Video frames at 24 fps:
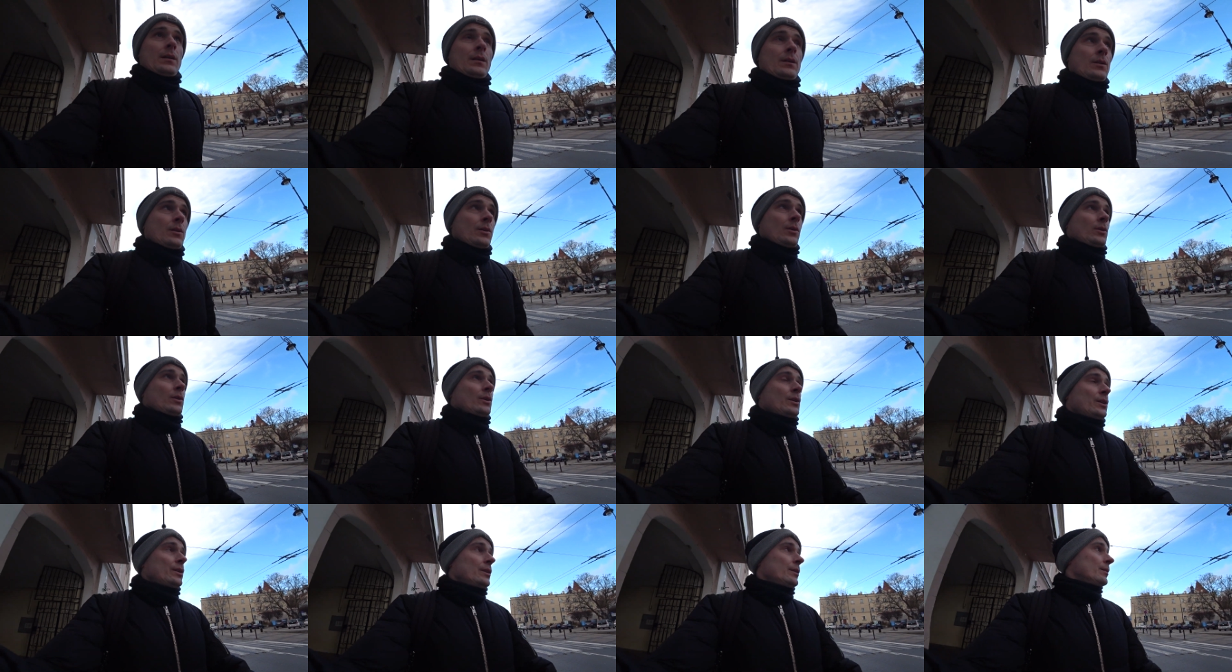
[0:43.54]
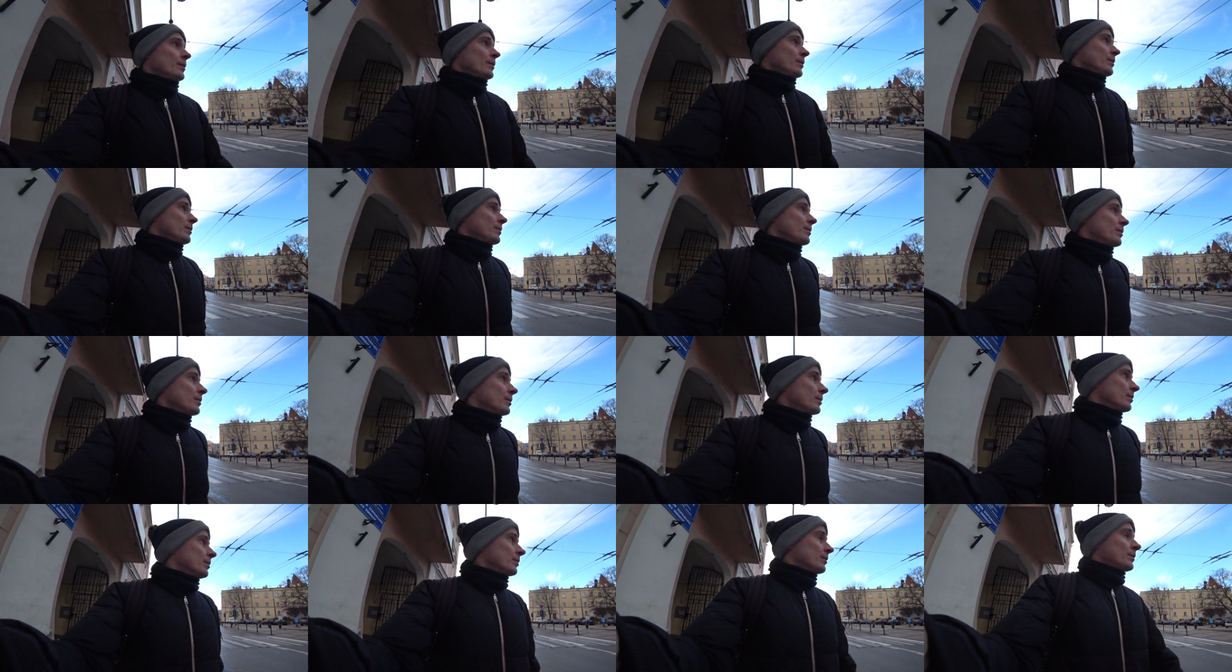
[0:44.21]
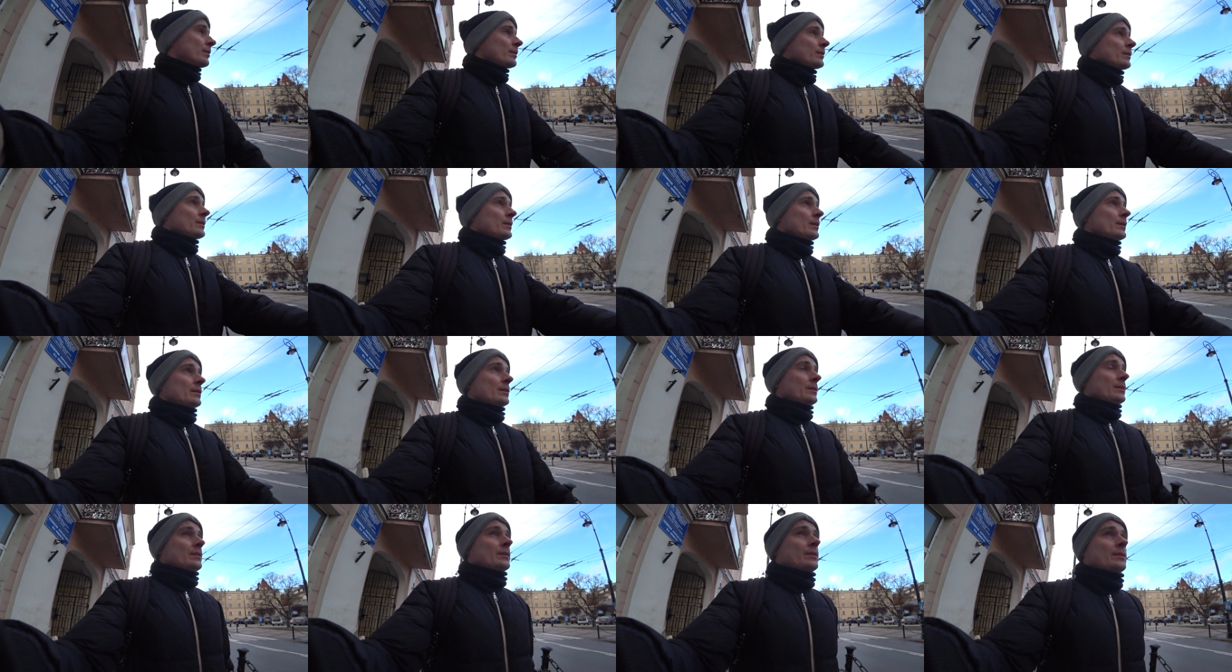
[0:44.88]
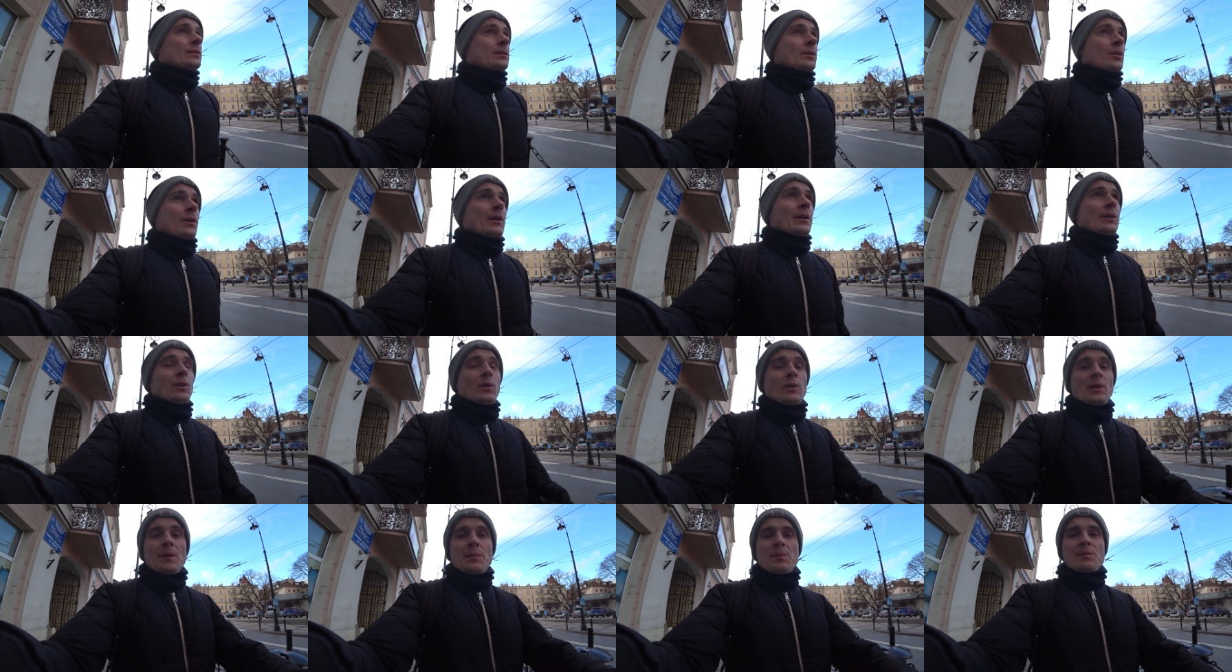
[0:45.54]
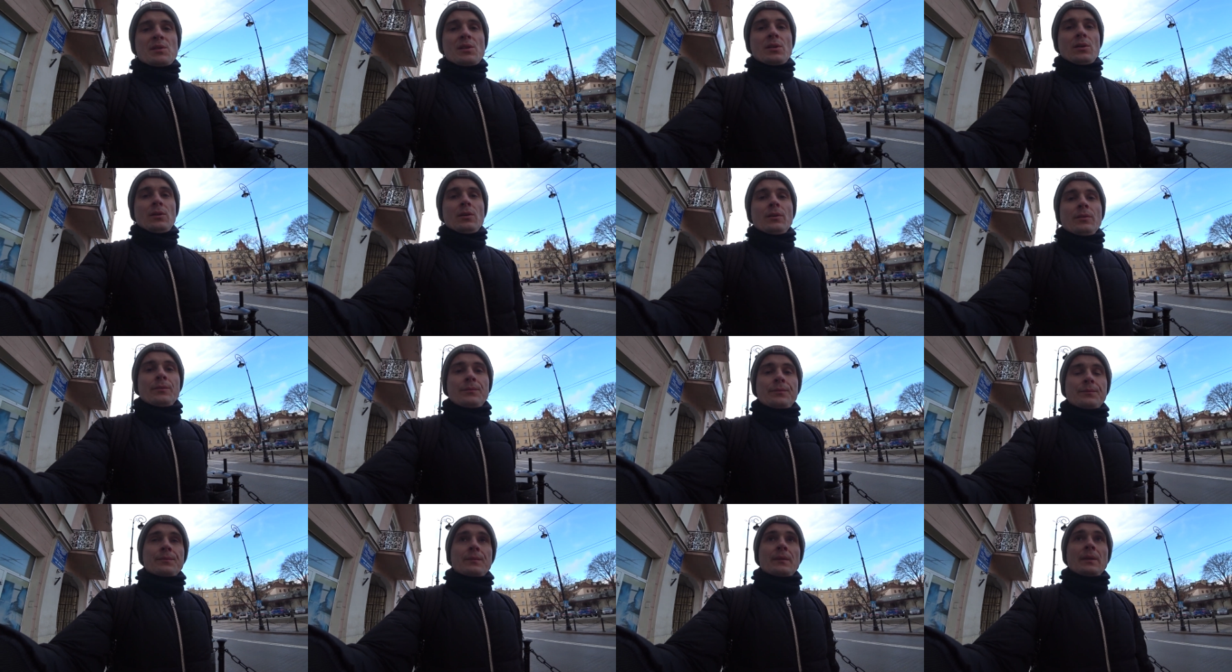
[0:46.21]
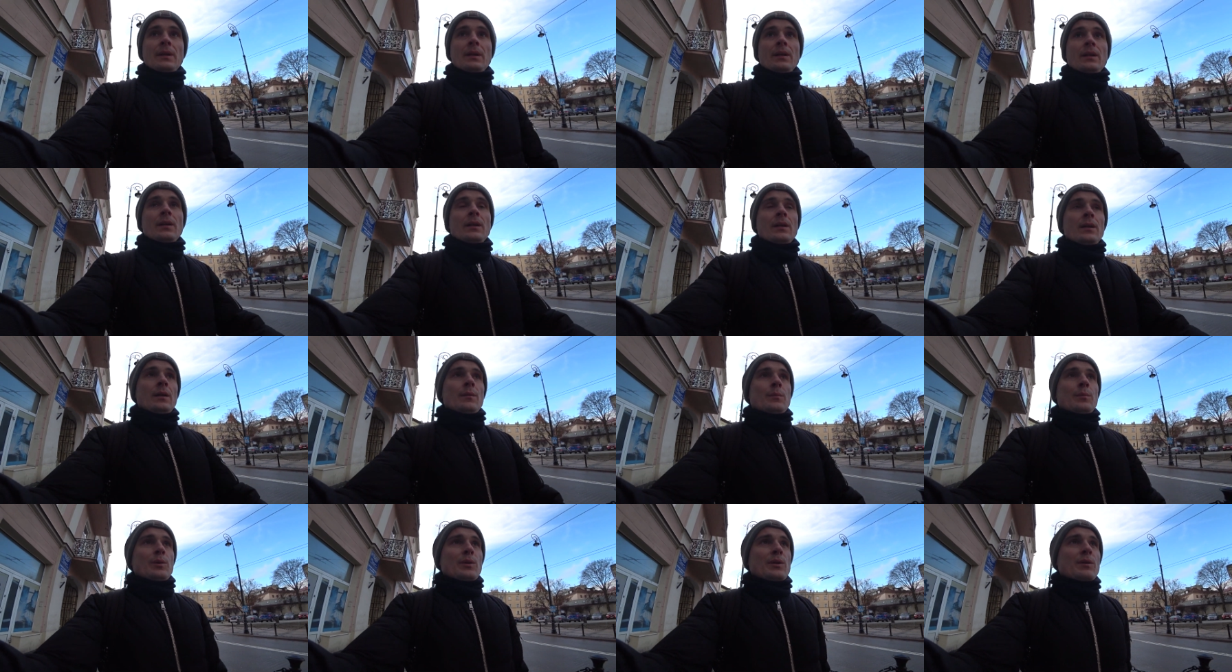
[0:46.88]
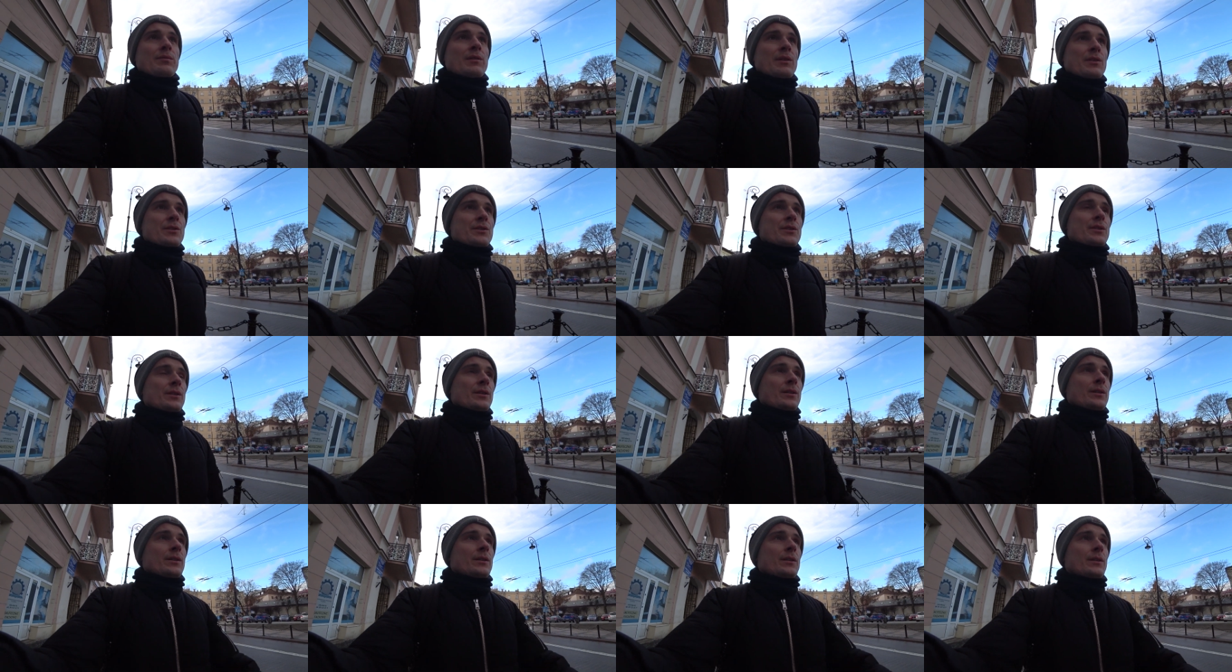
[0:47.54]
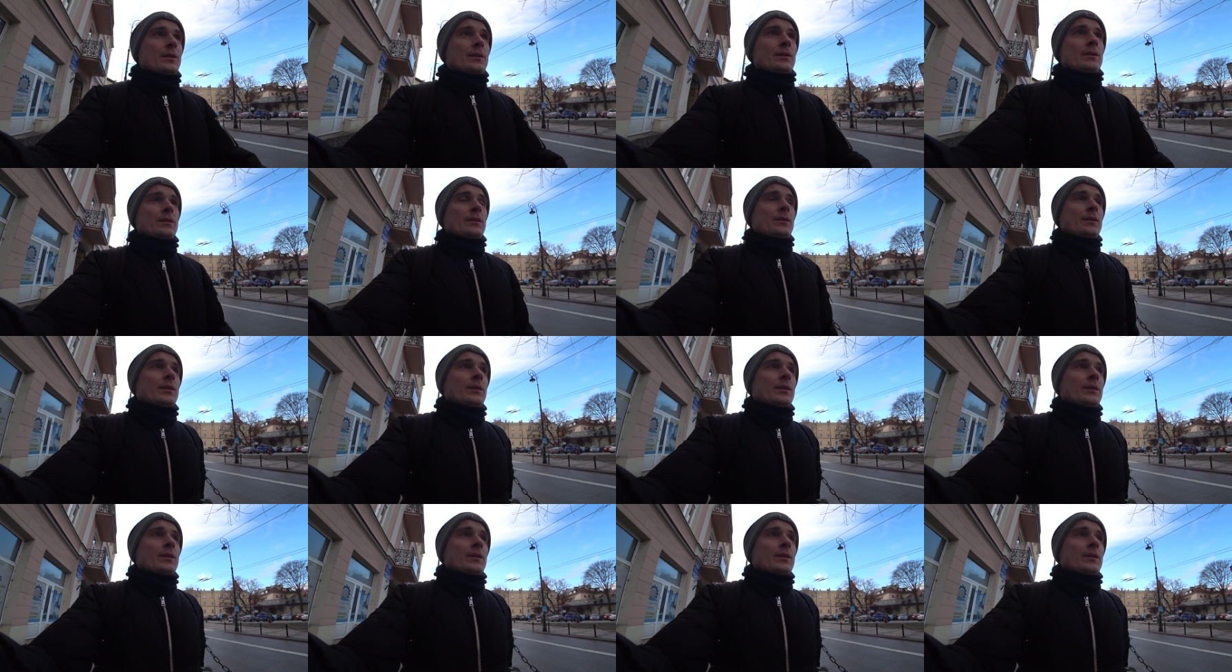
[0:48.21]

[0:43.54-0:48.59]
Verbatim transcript: No i e, trochę to kiepsko, ponieważ e,